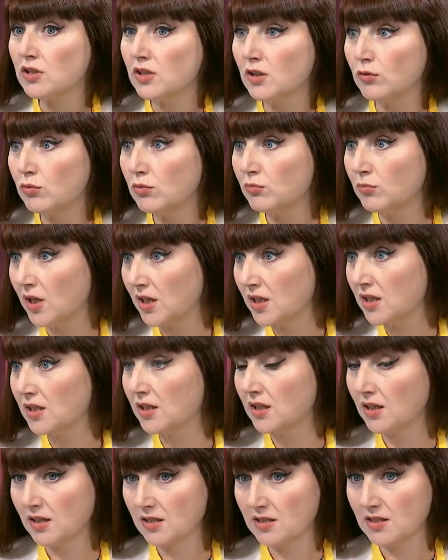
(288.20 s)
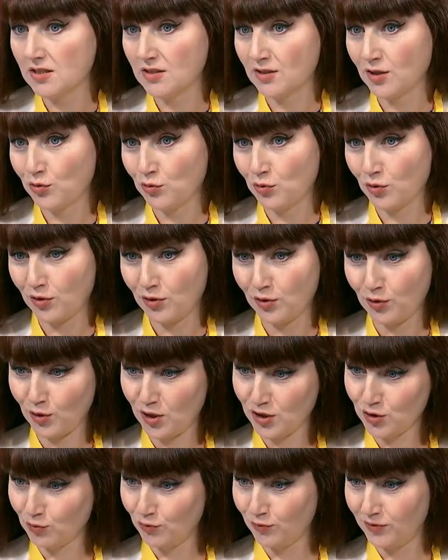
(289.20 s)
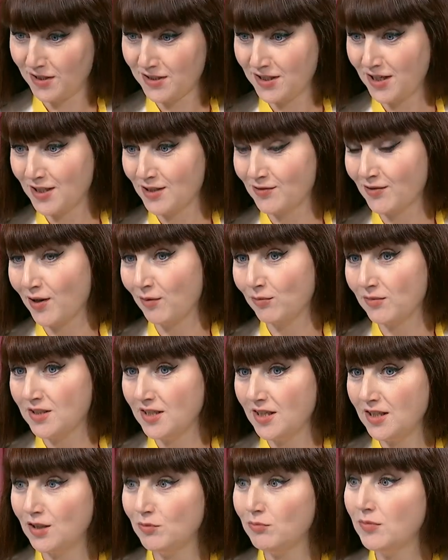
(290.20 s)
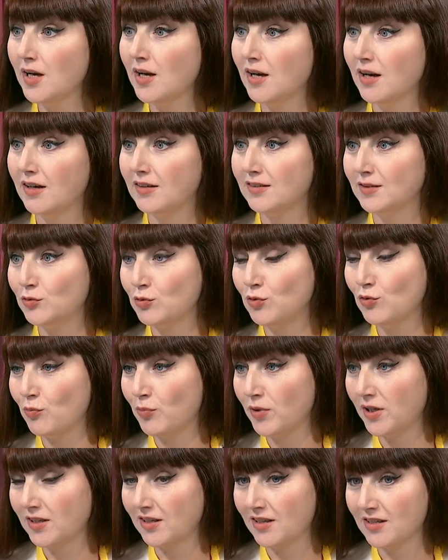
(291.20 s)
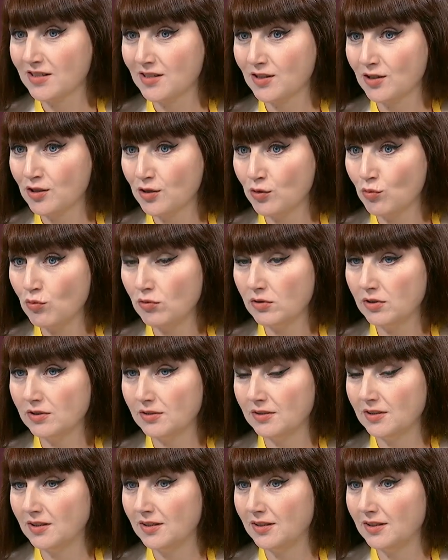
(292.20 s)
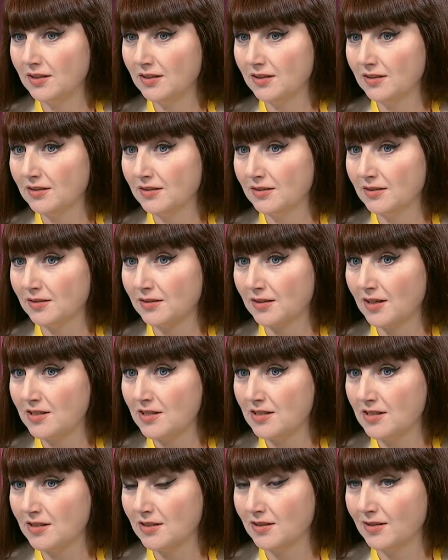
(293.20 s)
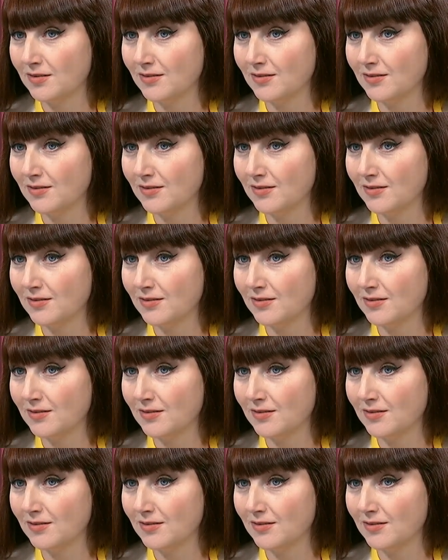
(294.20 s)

такой маленький артист, который хорошо владеет своим телом, а у него прекрасный слух и э, ну, родители... Ну, хорошо